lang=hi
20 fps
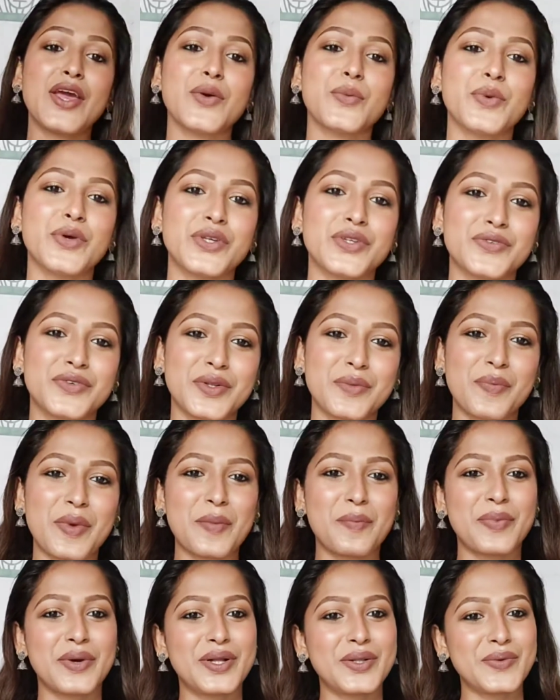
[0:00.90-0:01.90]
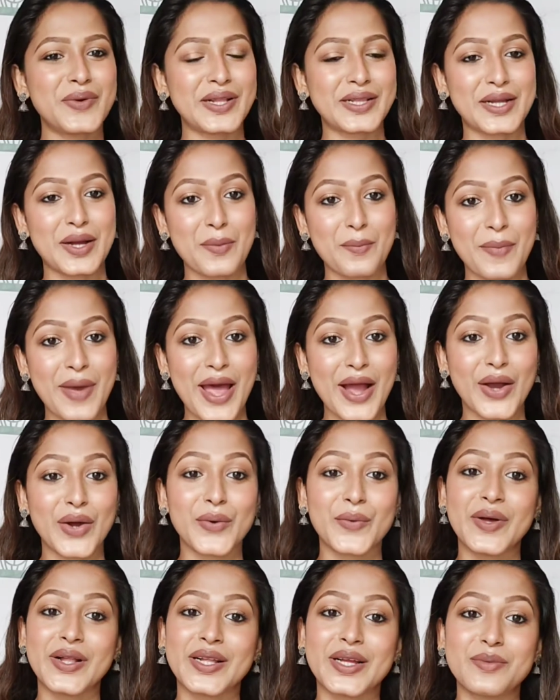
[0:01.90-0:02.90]
ब्यूटिफुल पीपल वेलकम बैक
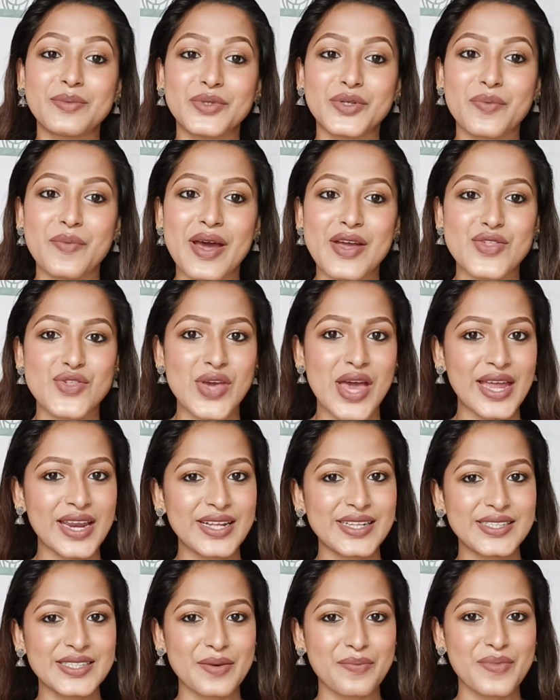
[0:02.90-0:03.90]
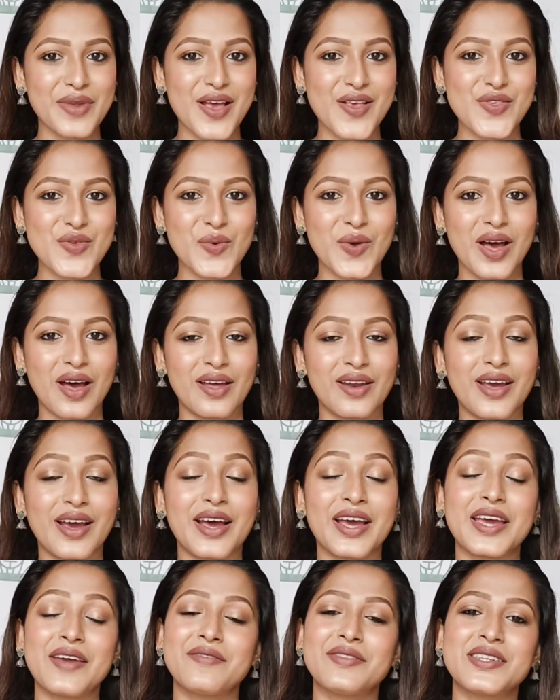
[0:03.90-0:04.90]
और वेलकम टू माई चैनल सपना
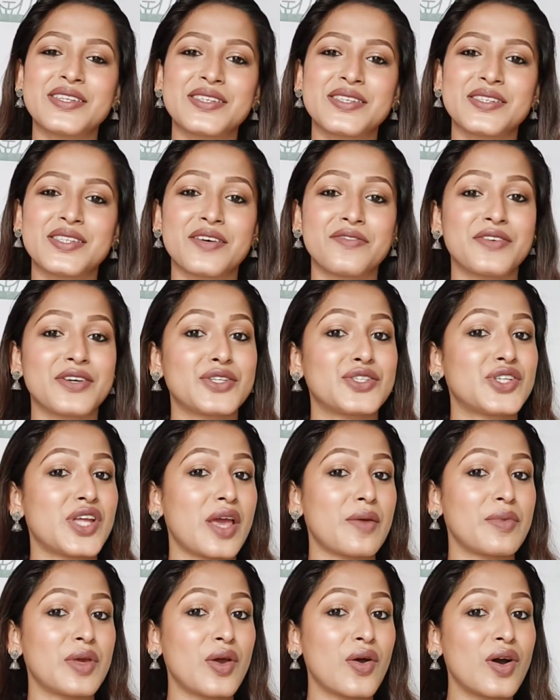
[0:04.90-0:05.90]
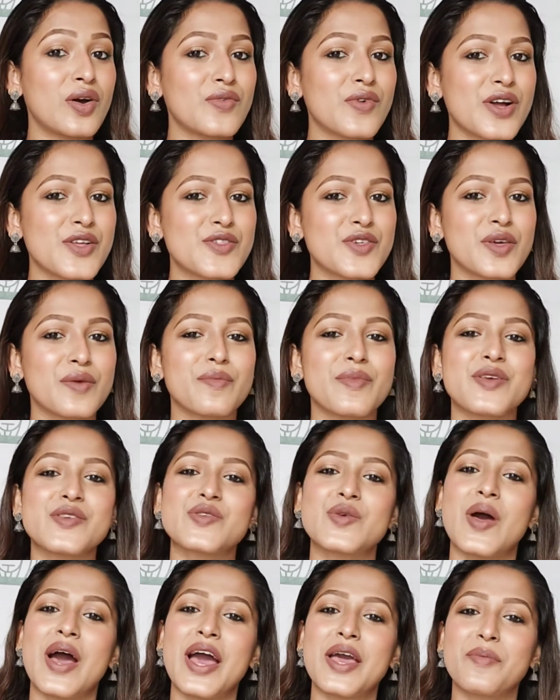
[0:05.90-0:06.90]
सुहाना इफ दिस इज द फर्स्ट टाइम यू आर वॉचिंग मी
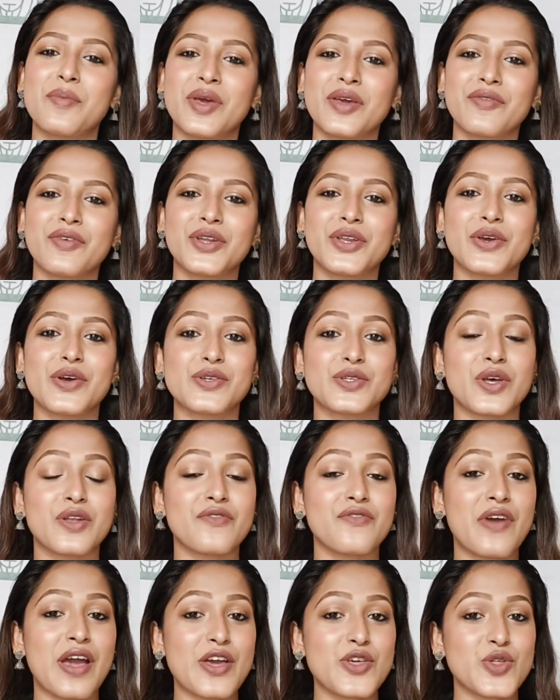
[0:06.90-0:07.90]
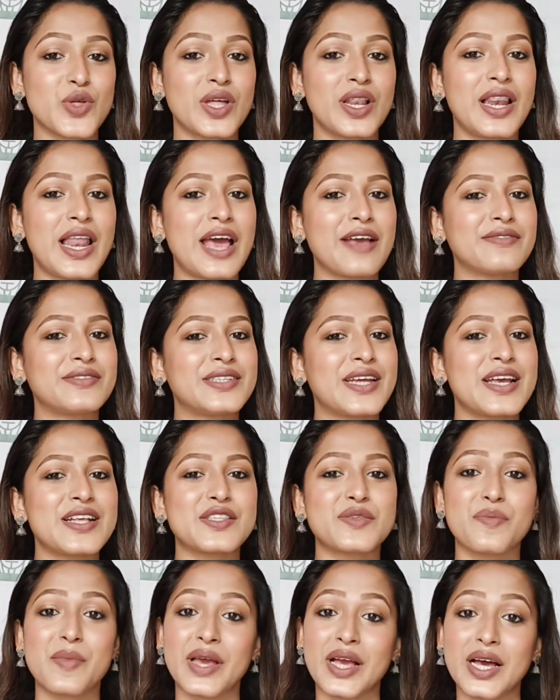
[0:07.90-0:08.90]
सो आई मेक वीडियोज ऑन फैशन लाइफ
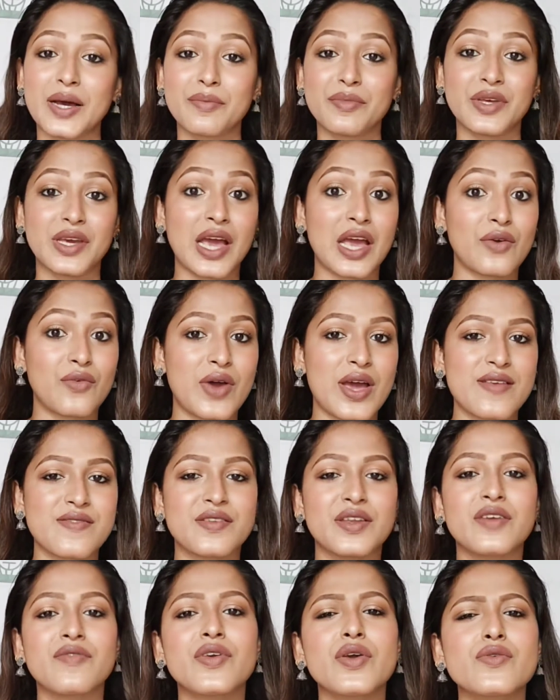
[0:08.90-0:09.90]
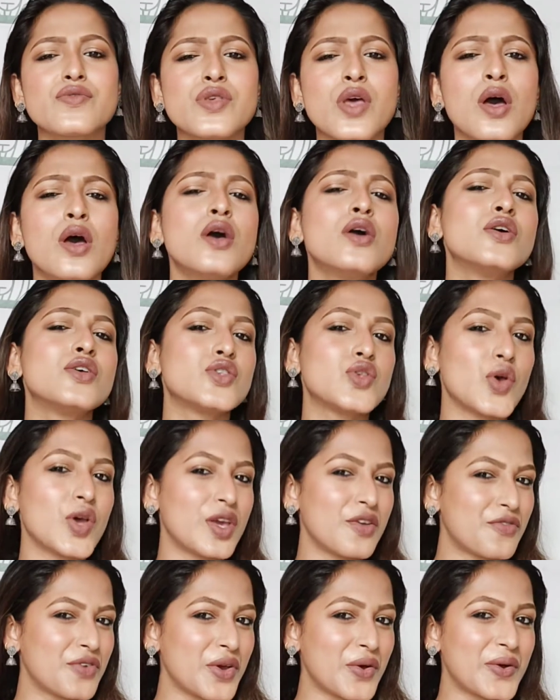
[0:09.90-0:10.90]
स्टाइल्स मेकअप डी आई वाइज रिव्यूज सो
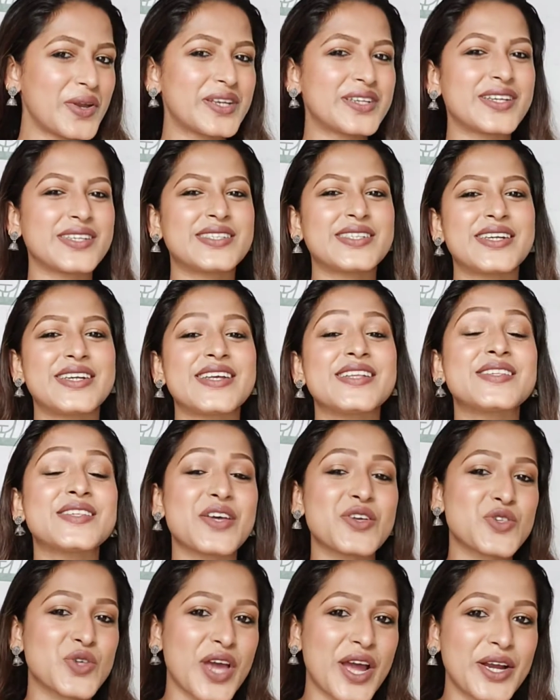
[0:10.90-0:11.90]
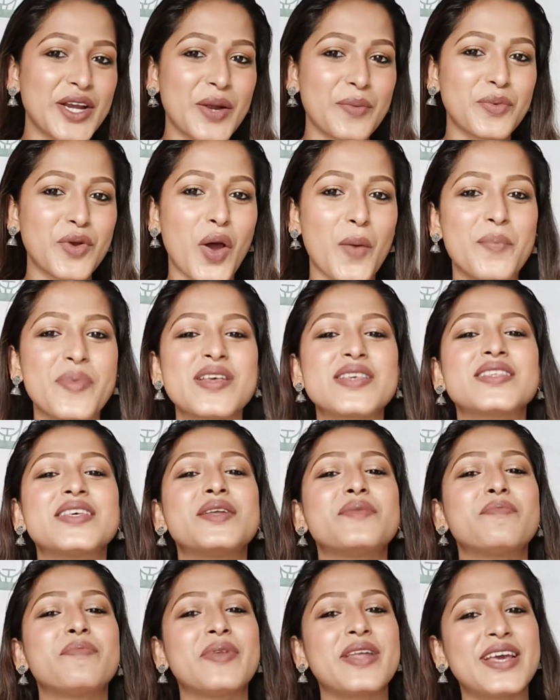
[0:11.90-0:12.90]
इफ यू आर इंटरेस्टेड इन सच काइंड ऑफ टॉपिक्स
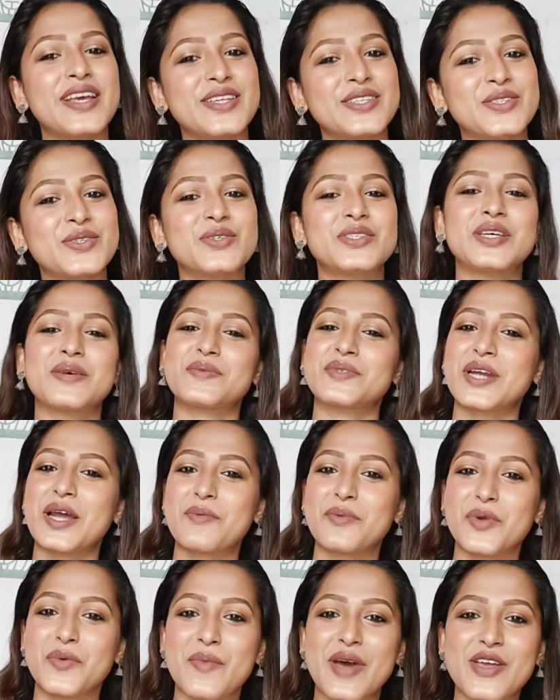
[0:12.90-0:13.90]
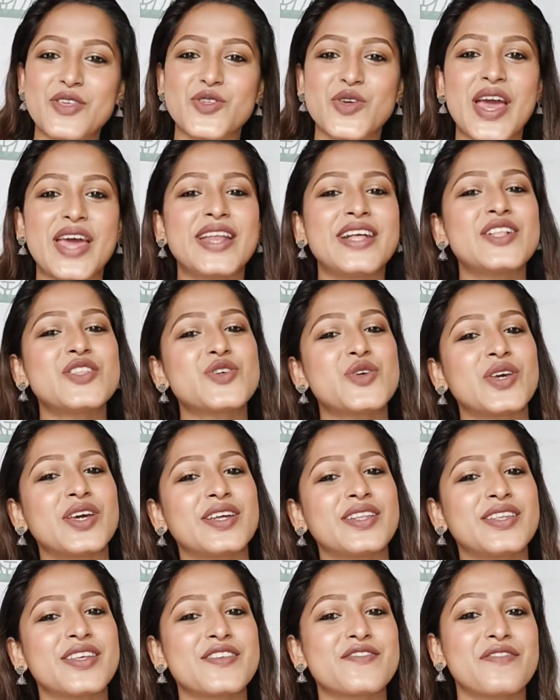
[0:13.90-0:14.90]
एंड प्लीज डू सब्सक्राइब टू माई चैनल
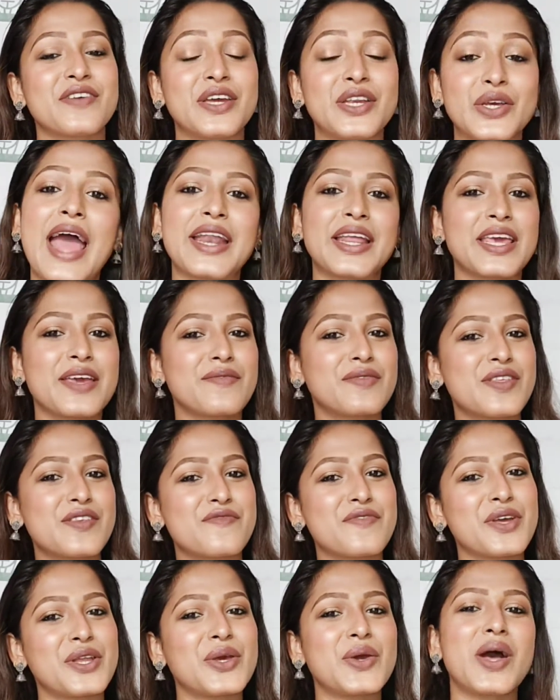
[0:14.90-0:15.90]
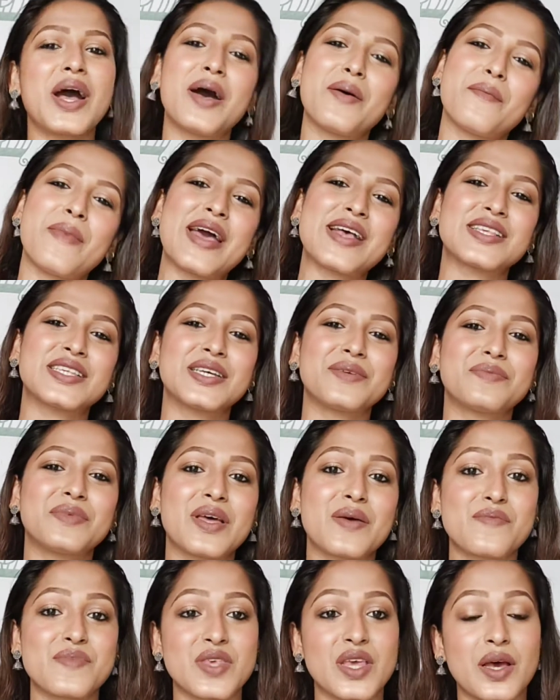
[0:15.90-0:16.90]
शेयर दिस वीडियो एंड गिव दिस वीडियो अ मैसिव
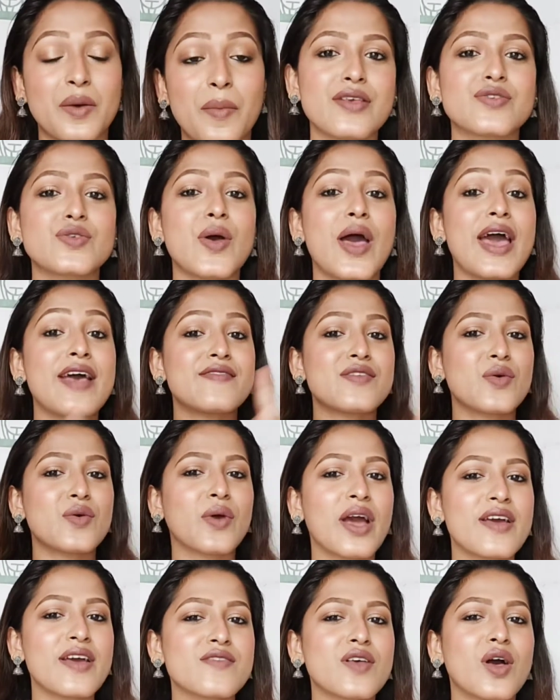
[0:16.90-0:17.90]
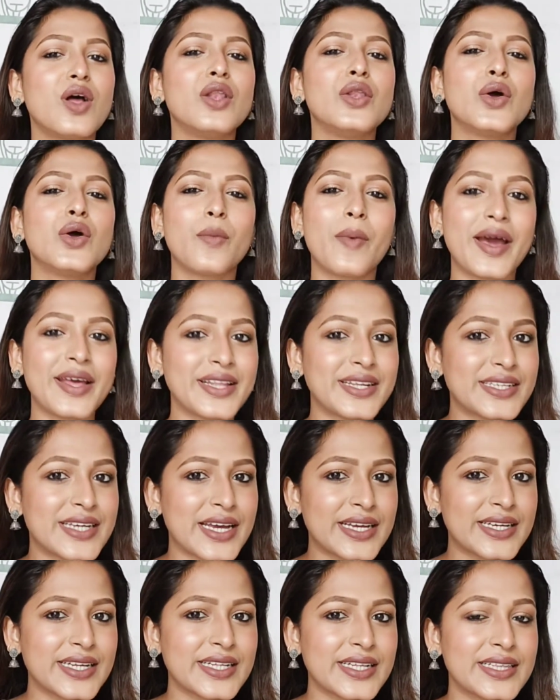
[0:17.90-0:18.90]
थम्स अप सो एज यू गाइज ऑल नो बाई द
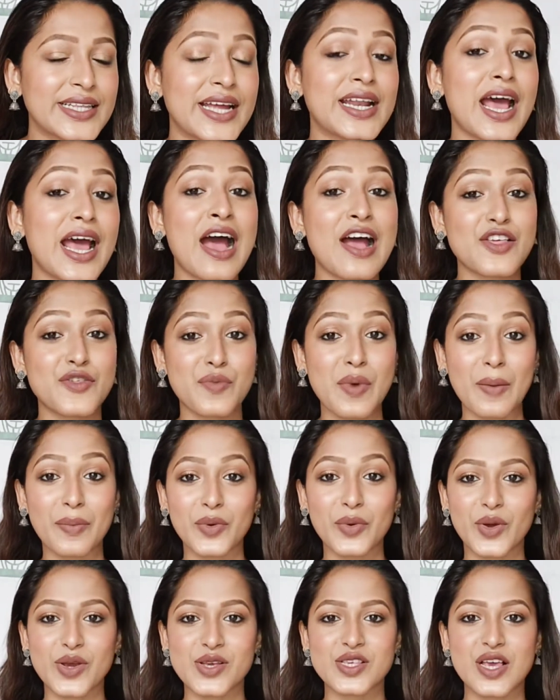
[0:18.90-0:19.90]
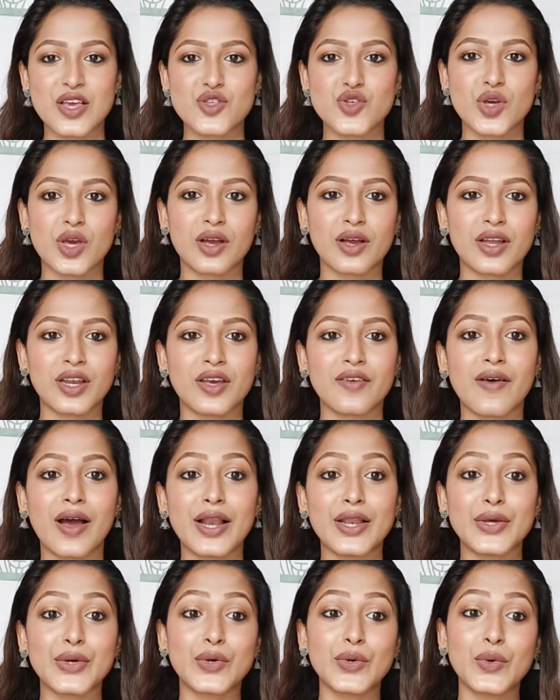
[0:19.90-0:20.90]
टाइटल दैट आज मैं आप लोगों के साथ शेयर करने
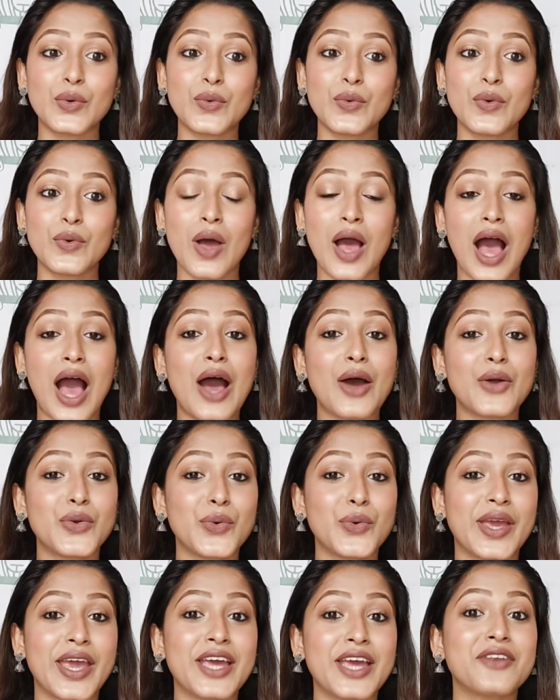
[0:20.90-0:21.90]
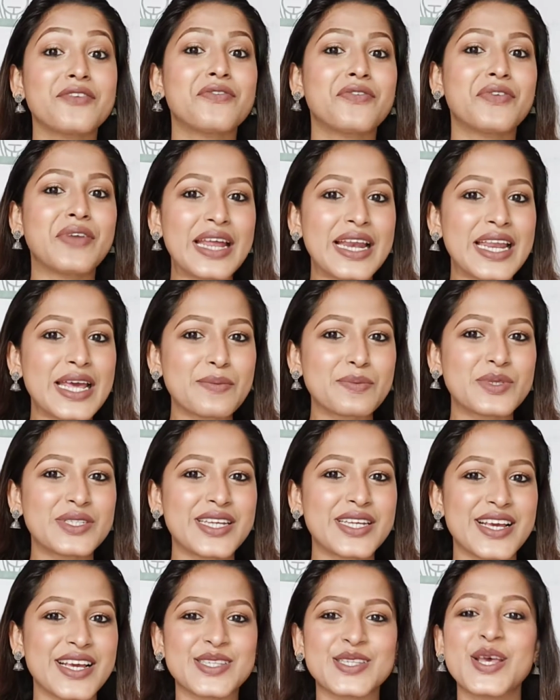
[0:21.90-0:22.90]
वाली हूँ हाउ टू गेट फ्री
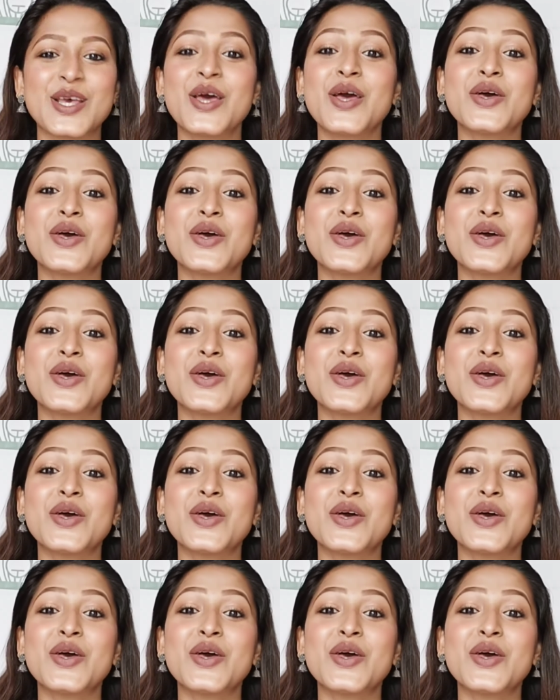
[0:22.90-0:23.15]
लिपस्टिक्स